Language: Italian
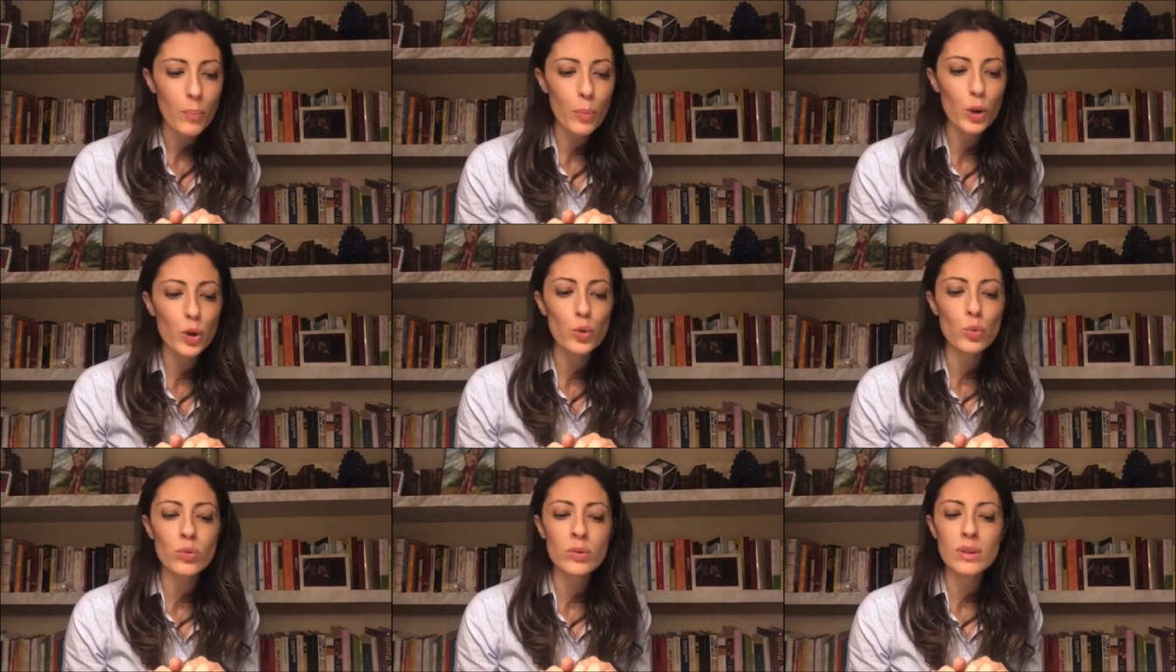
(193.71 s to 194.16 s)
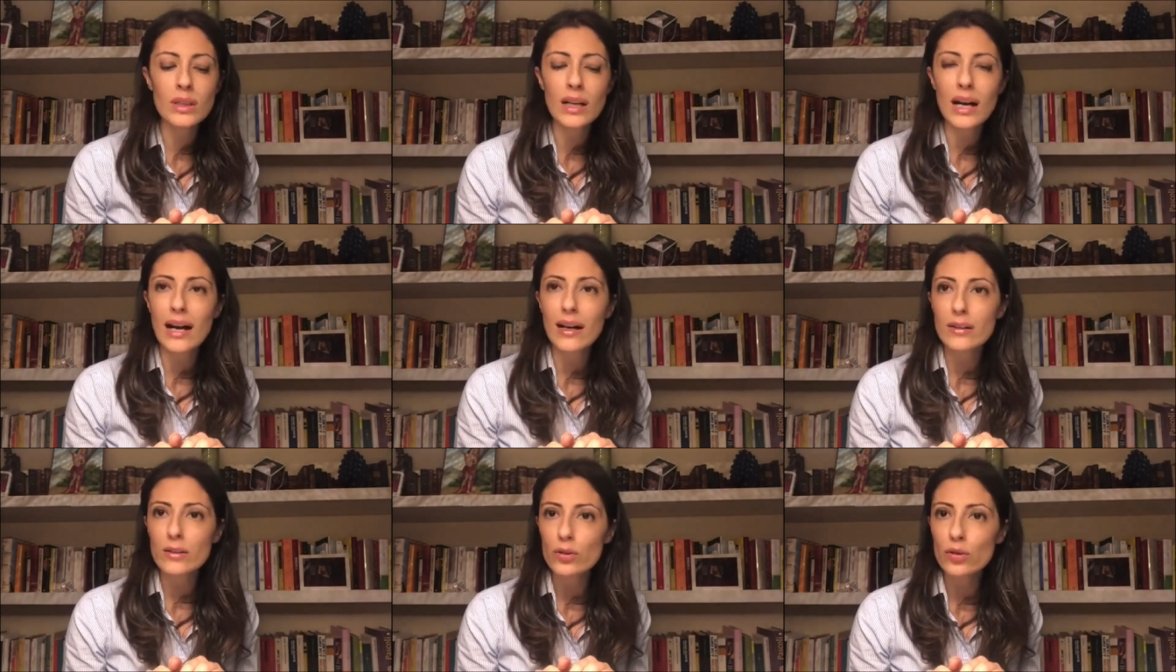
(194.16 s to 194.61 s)
Poi d'un
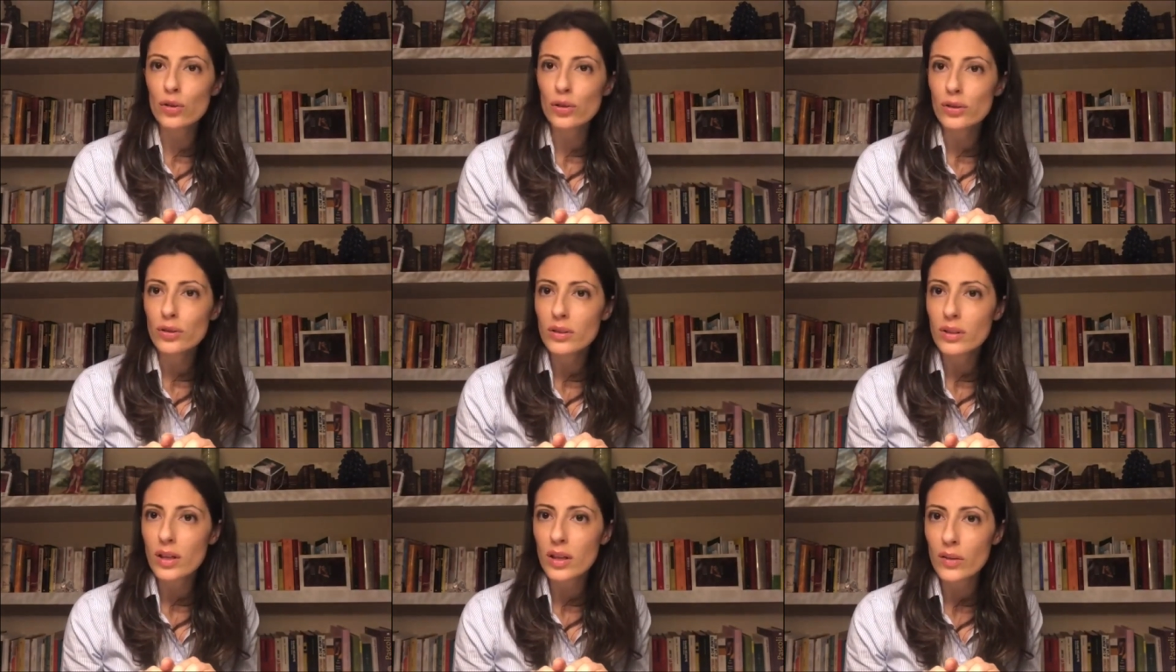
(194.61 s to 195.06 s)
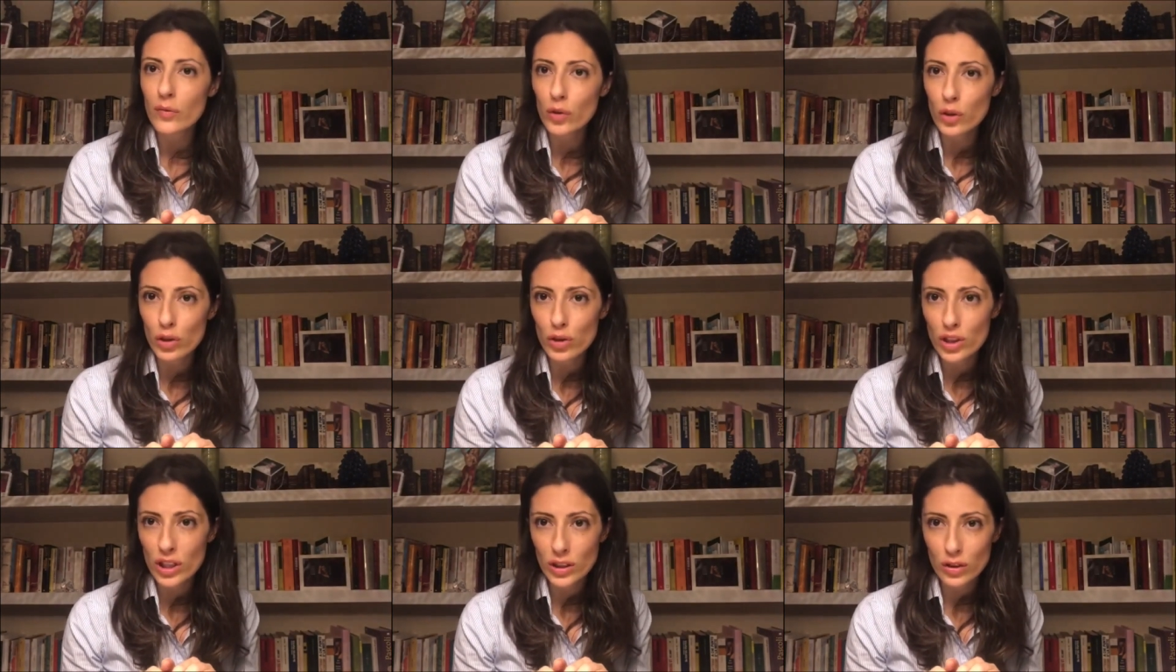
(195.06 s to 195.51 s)
tratto,
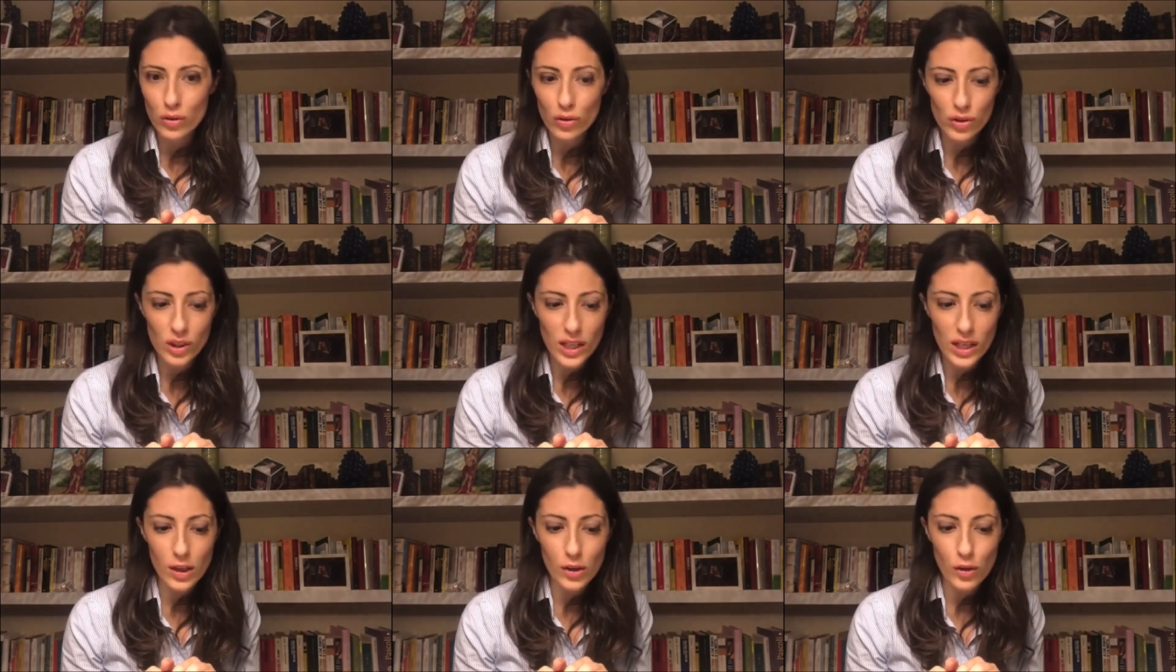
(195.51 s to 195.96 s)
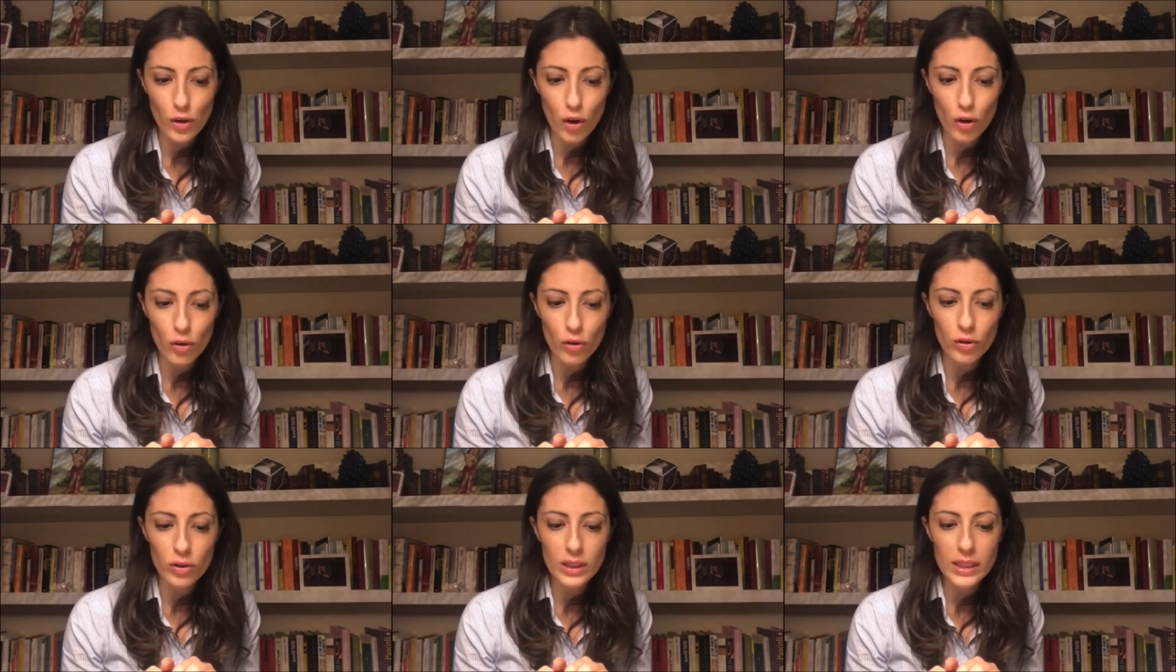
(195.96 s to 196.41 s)
rivolgendosi al
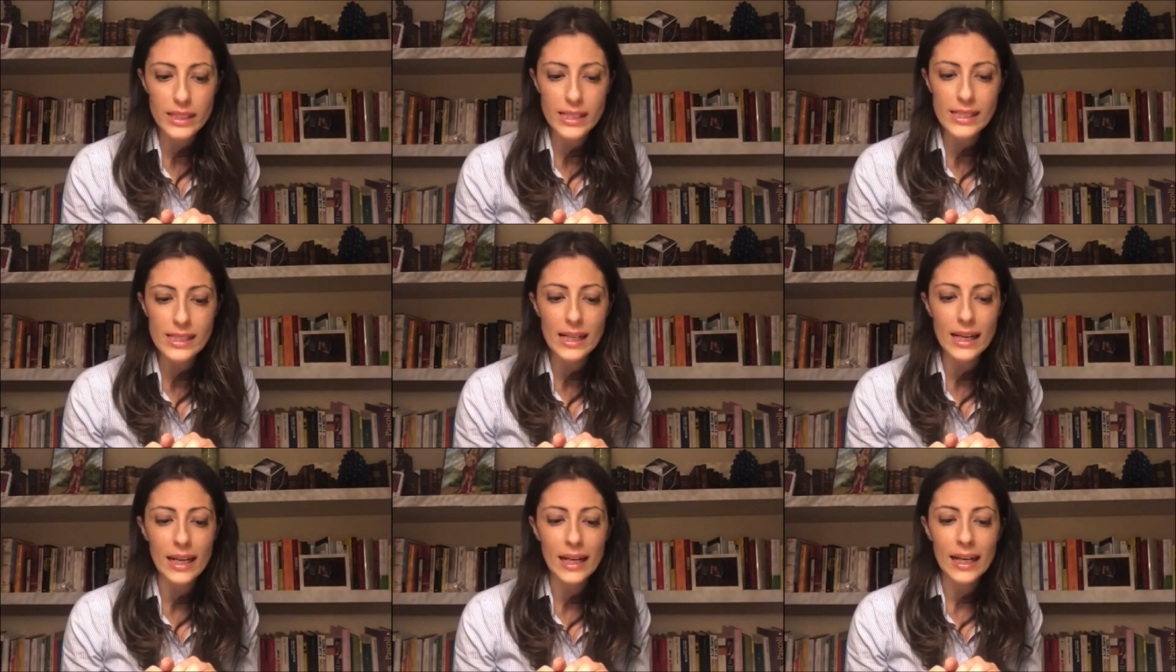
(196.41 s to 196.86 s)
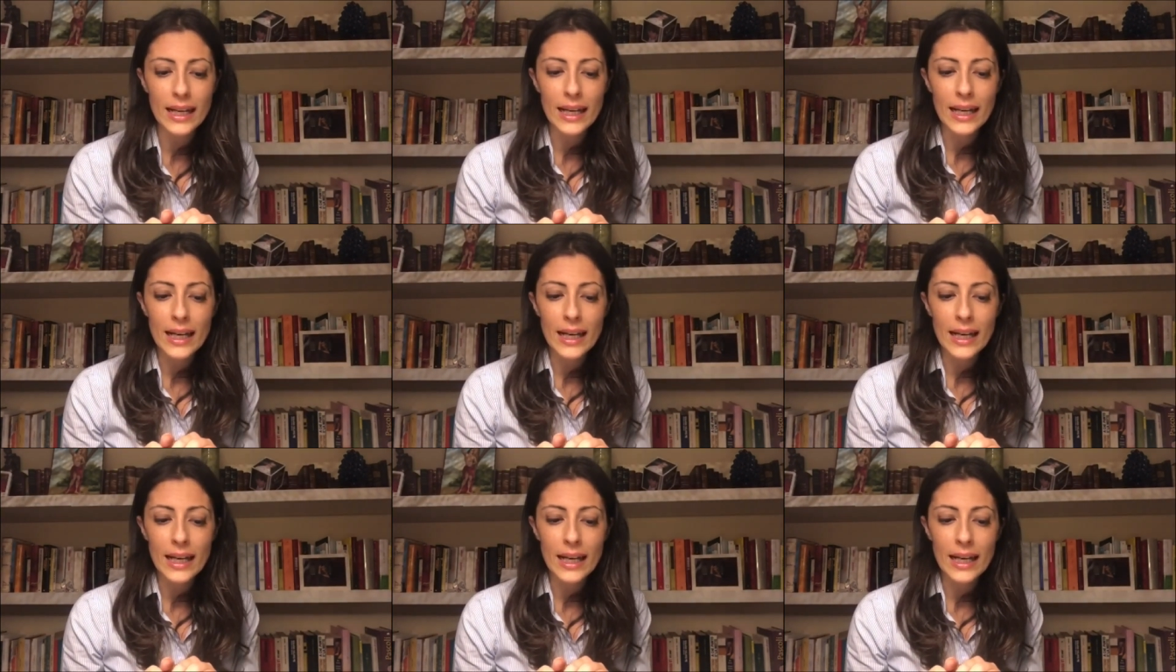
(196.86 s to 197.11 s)
nonno, disse